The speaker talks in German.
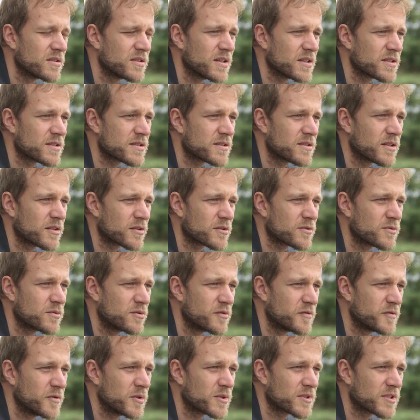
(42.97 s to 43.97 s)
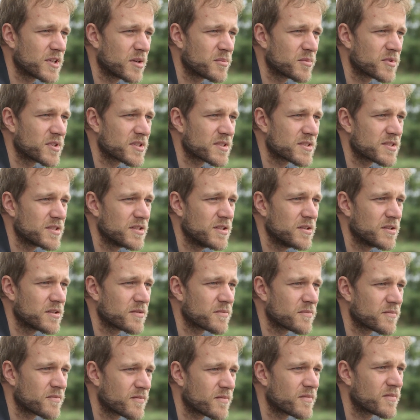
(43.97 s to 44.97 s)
jetzt dazu geführt haben, dass die